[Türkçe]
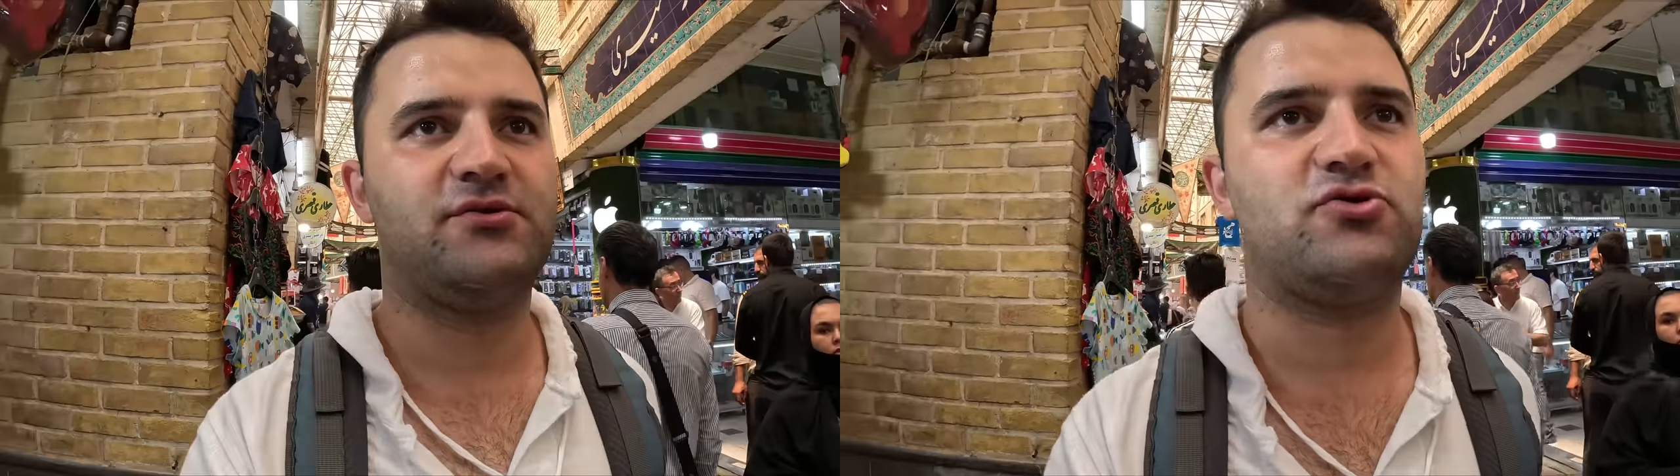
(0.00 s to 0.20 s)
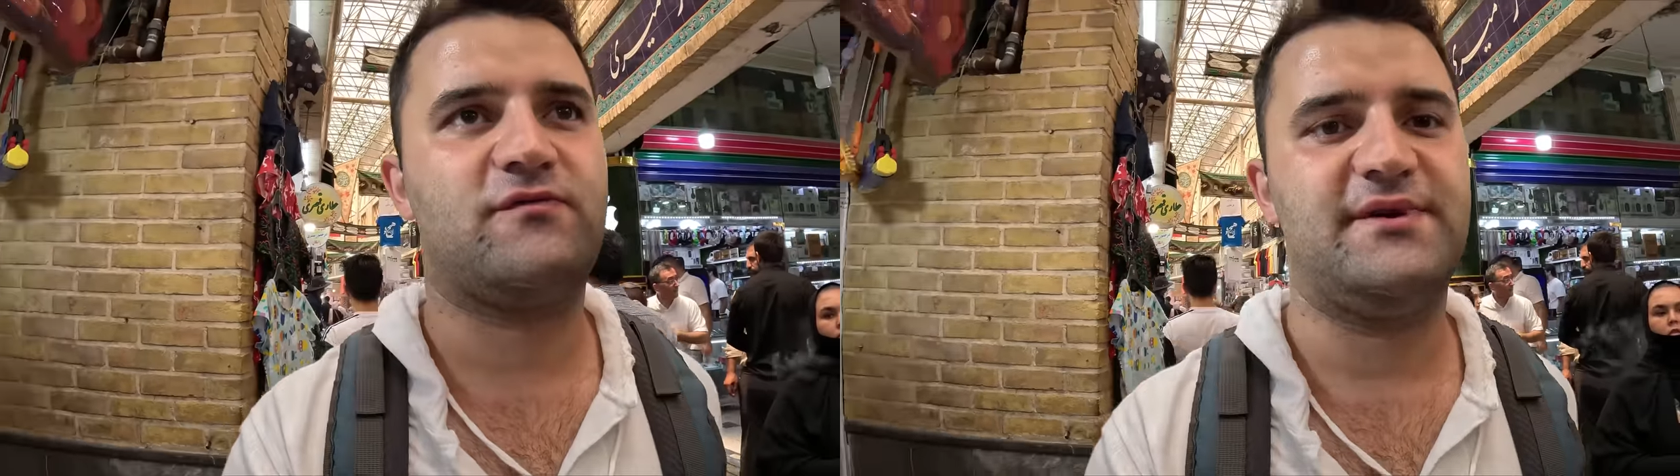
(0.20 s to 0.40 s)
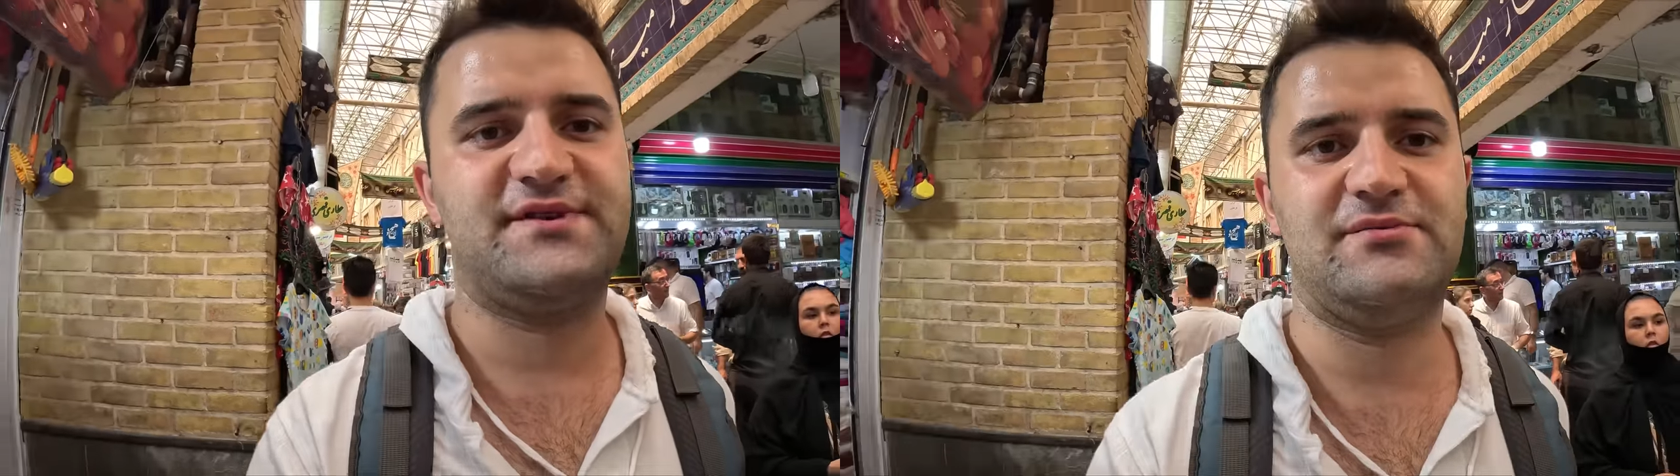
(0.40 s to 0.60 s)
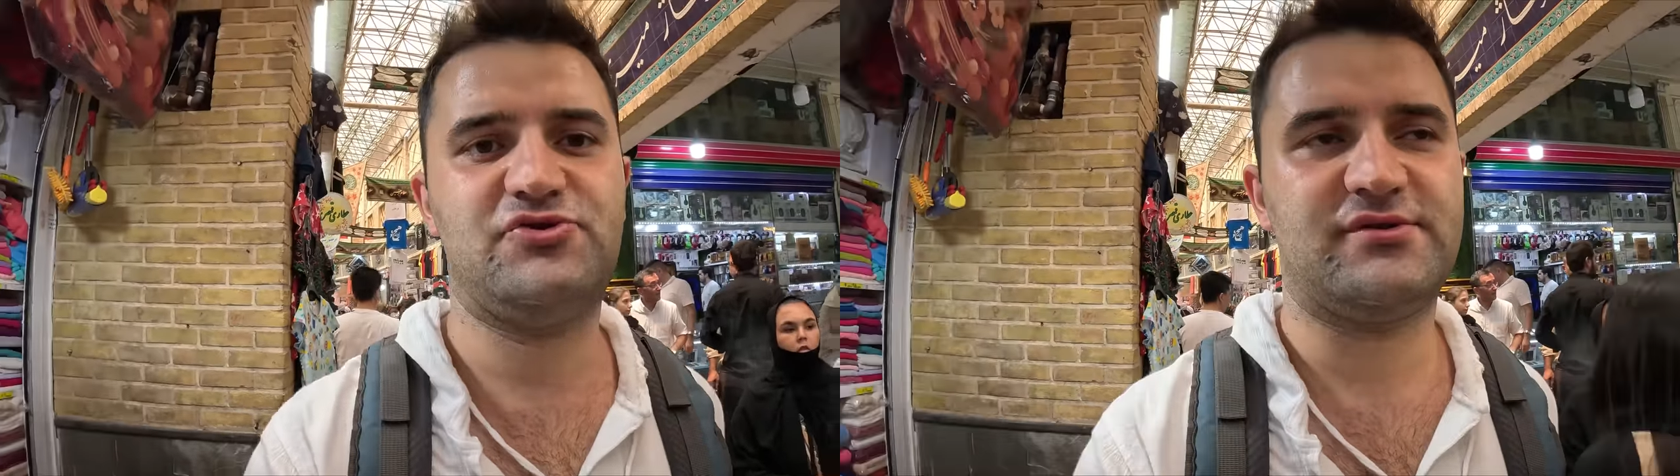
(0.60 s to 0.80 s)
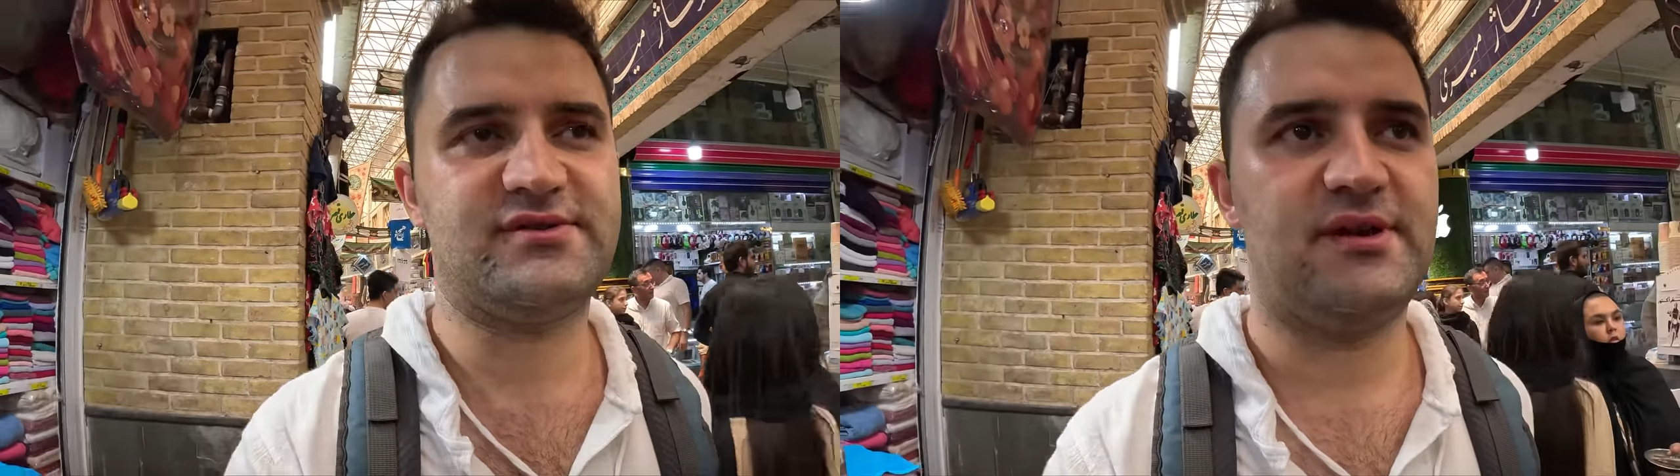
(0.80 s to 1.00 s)
Çok fazla da bir
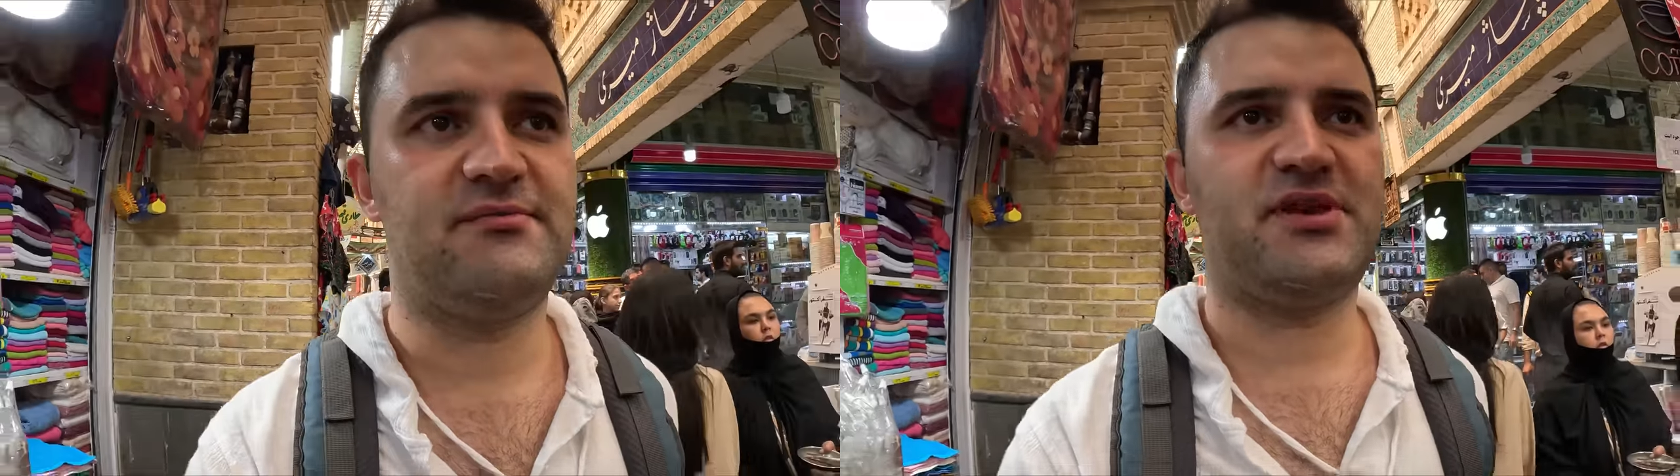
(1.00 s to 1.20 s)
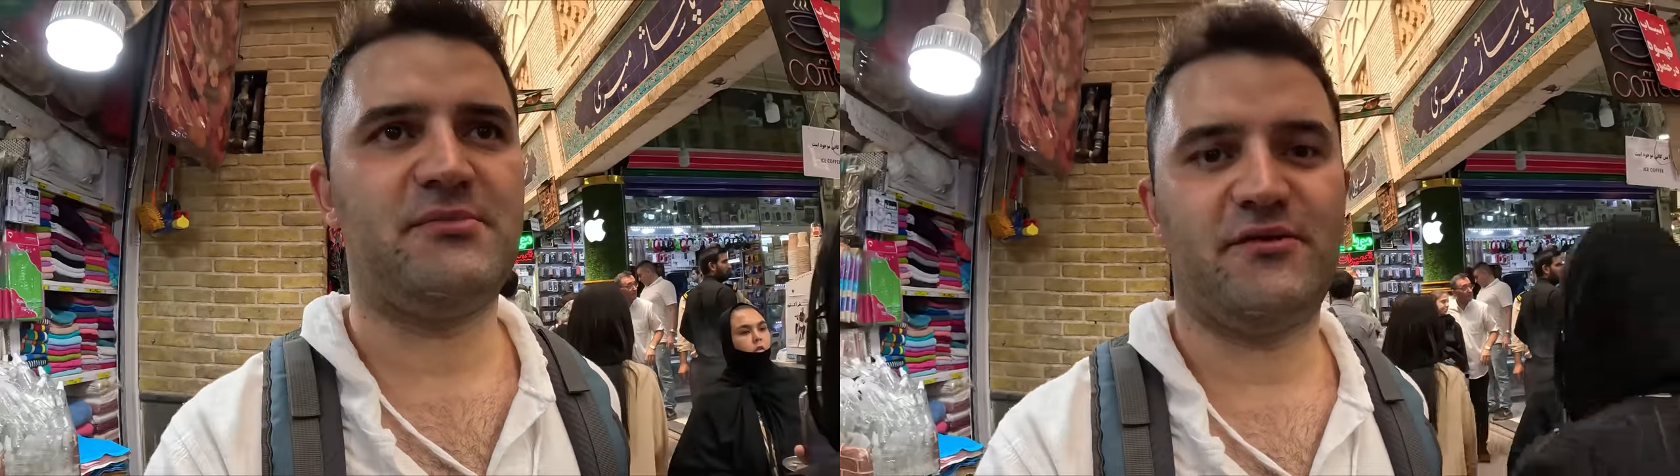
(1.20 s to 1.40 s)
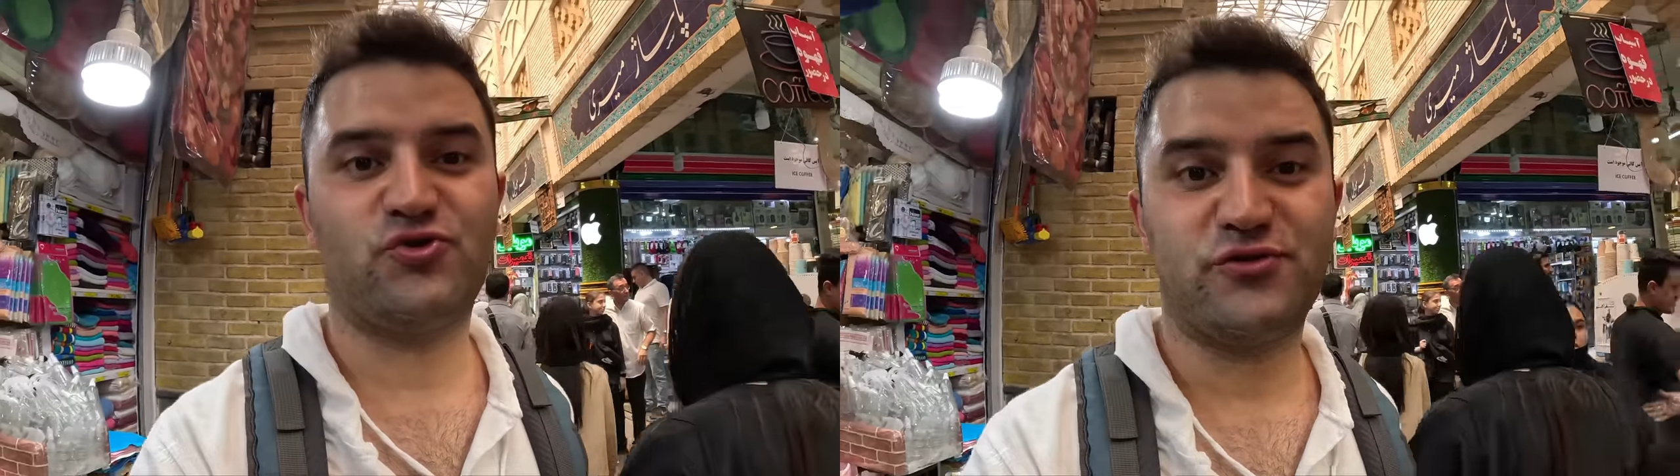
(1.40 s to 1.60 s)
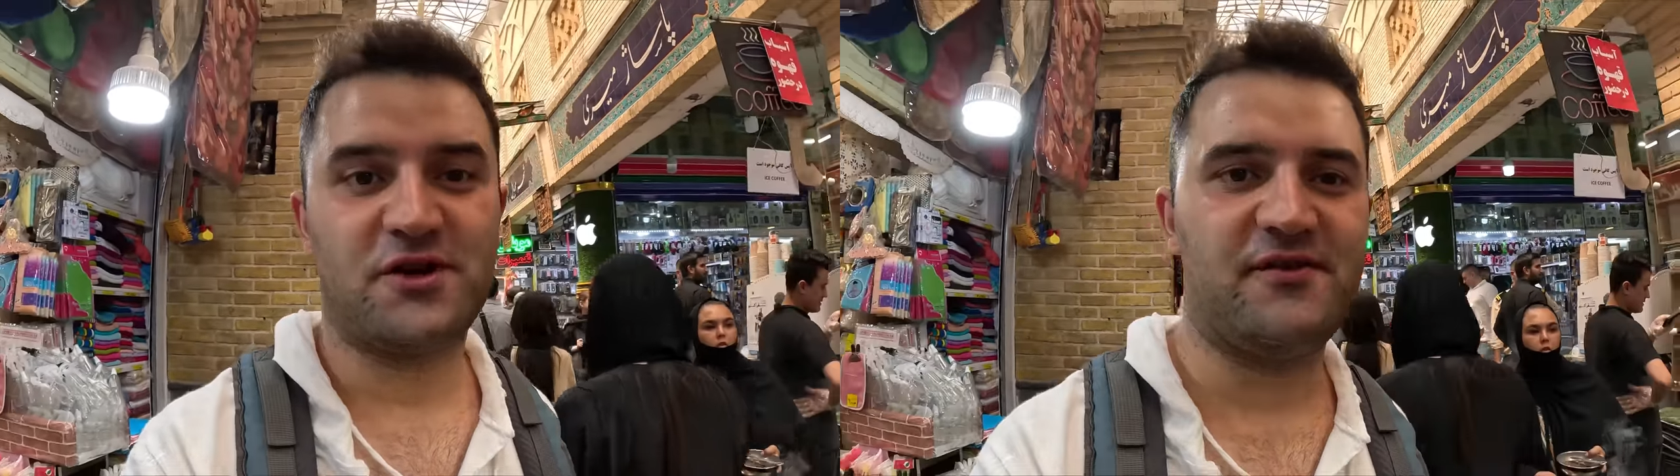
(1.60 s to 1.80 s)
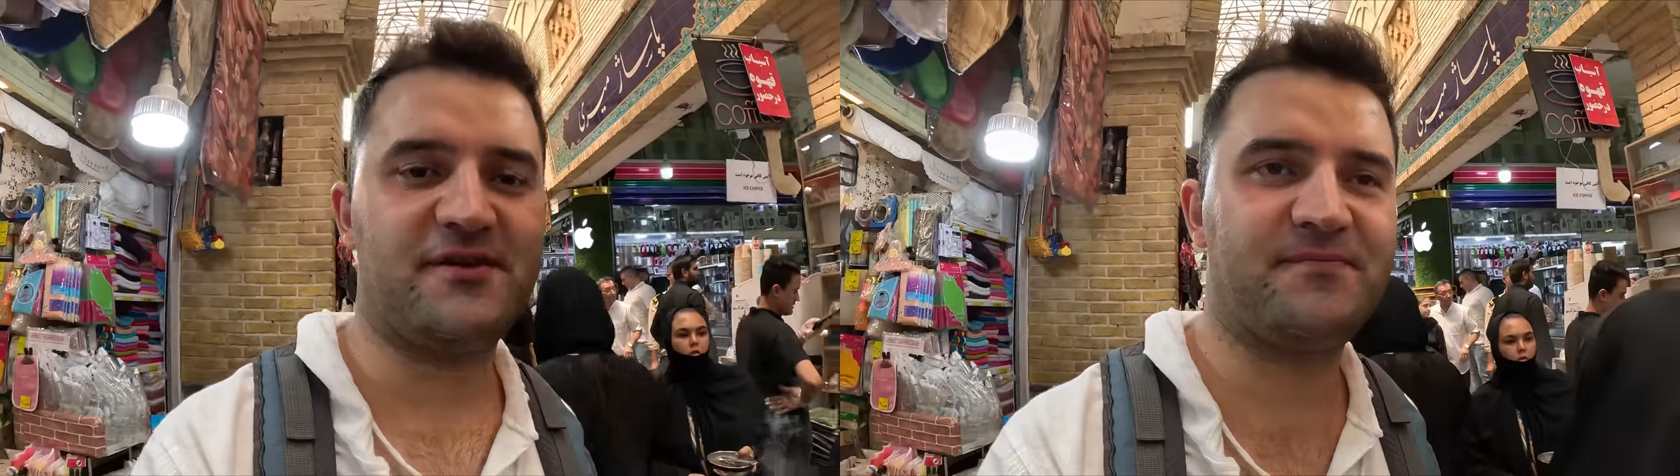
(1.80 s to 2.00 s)
şey yok zaten. Bir de meyve
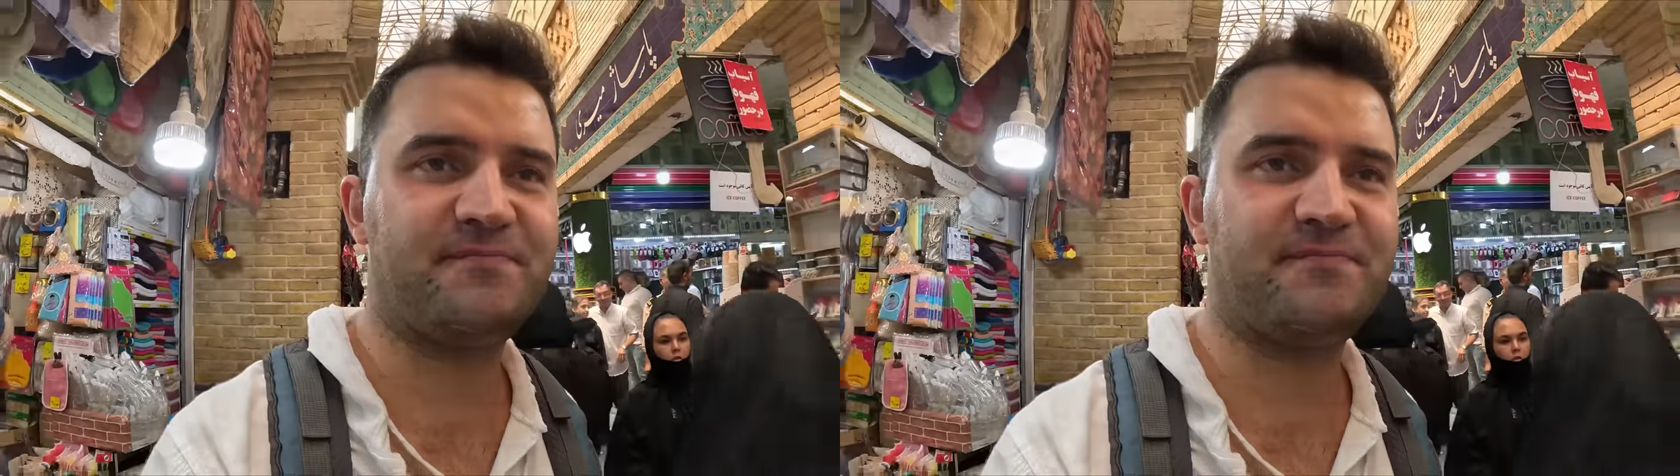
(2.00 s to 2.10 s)
suları var.